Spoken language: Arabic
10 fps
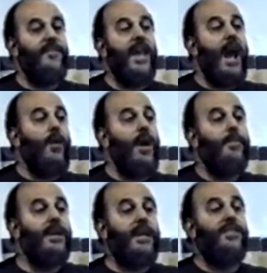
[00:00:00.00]
في
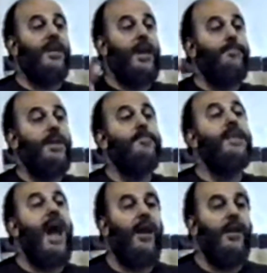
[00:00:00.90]
عوامل كثيره
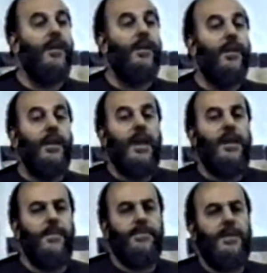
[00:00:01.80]
بتمنع
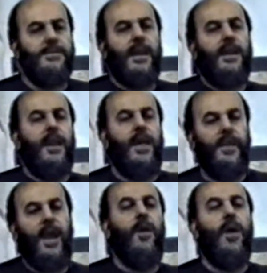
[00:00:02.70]
احنا بدنا نستغل هذه
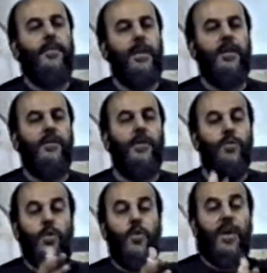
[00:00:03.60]
العوامل في
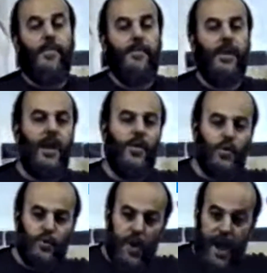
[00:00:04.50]
الوقوف امام
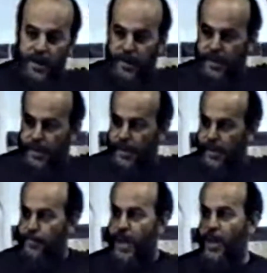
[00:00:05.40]
اليهود
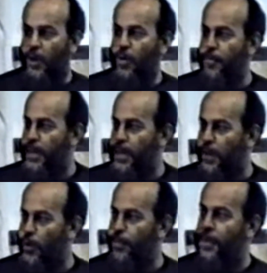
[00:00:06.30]
ومنعهم من
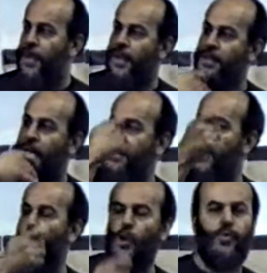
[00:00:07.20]
انهم
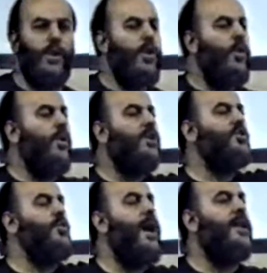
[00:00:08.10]
يتقدموا خطوه هو اللي
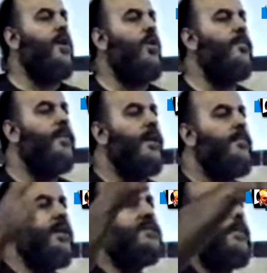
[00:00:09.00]
شو مانعهم من ال